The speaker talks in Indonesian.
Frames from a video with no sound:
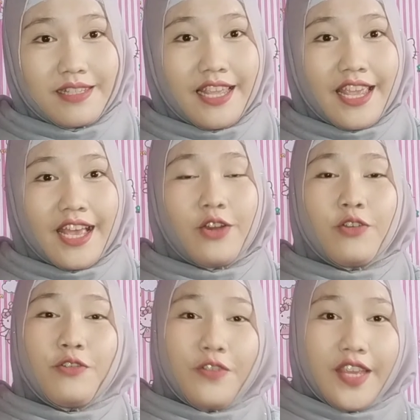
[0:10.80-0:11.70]
saya
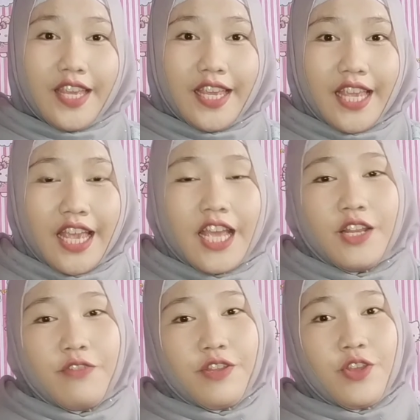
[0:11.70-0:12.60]
Novi
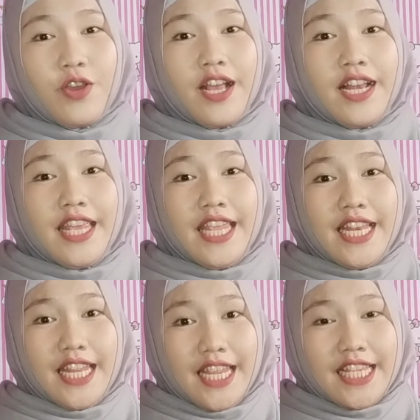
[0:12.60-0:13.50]
Di video kali
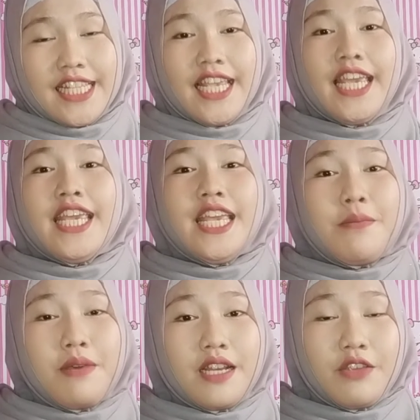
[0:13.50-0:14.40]
ini saya ingin
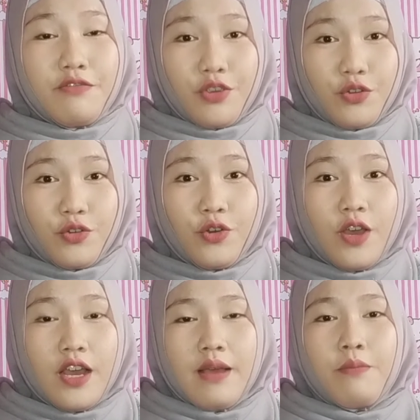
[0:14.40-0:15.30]
mereview
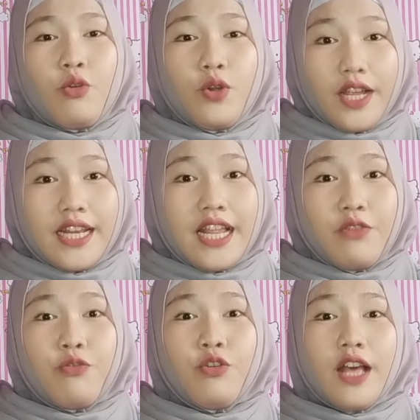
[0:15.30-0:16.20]
produk dari
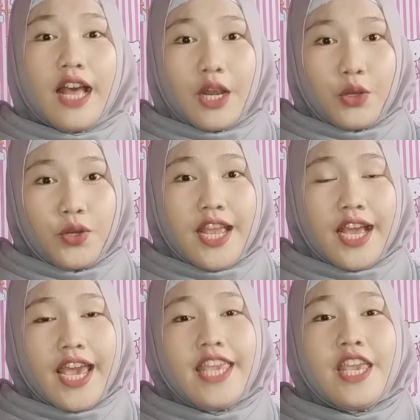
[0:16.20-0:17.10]
Full Color yang
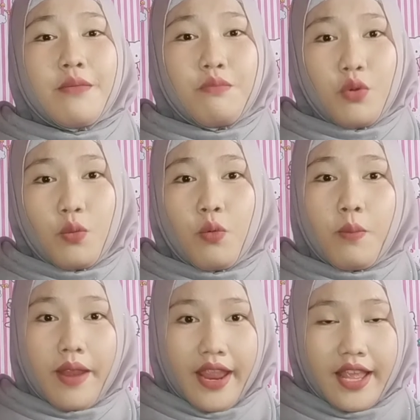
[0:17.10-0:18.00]
Eye Bro
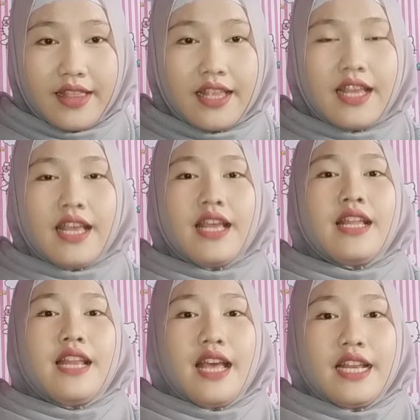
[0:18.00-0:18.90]
Pumet
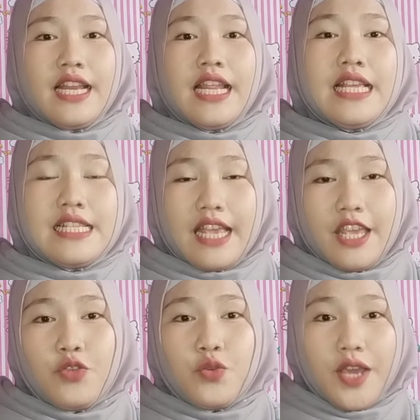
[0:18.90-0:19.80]
Dan saya
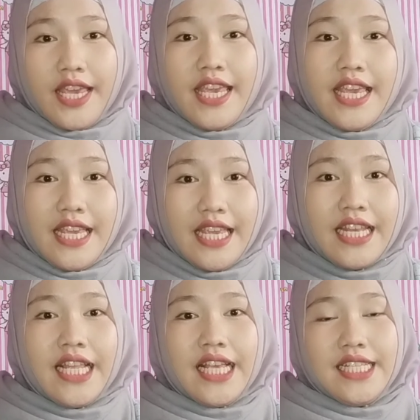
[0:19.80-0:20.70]
juga
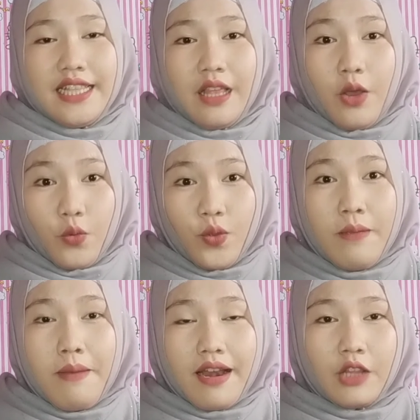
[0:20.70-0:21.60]
ingin ngasih tahu
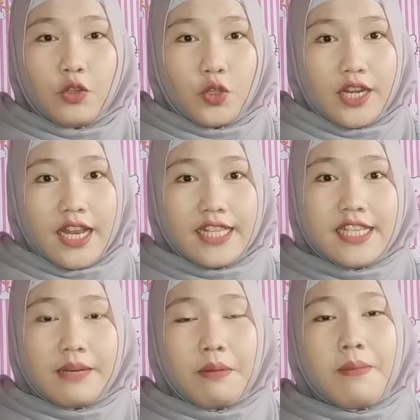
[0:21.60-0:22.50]
gimana tutorial
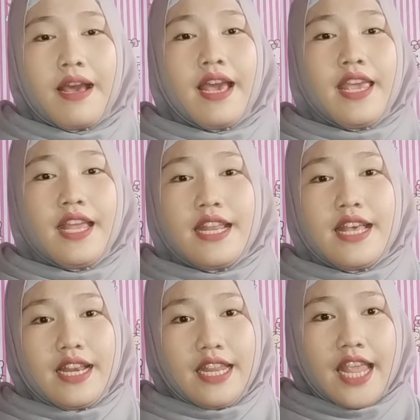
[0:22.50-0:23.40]
cara pemakaian
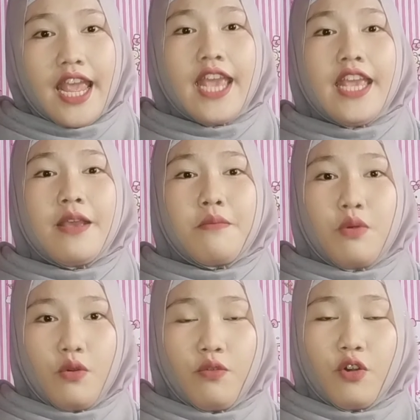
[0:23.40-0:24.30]
dari Eye
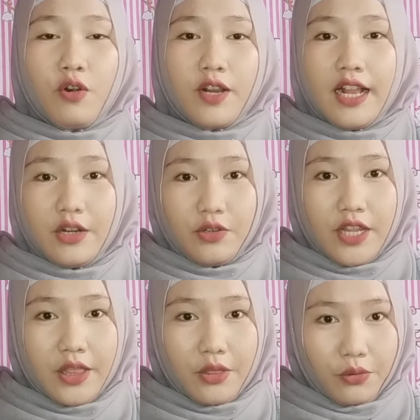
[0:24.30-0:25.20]
Bro Full Color
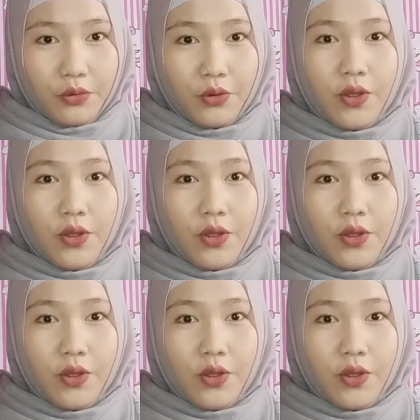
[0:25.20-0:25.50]
itu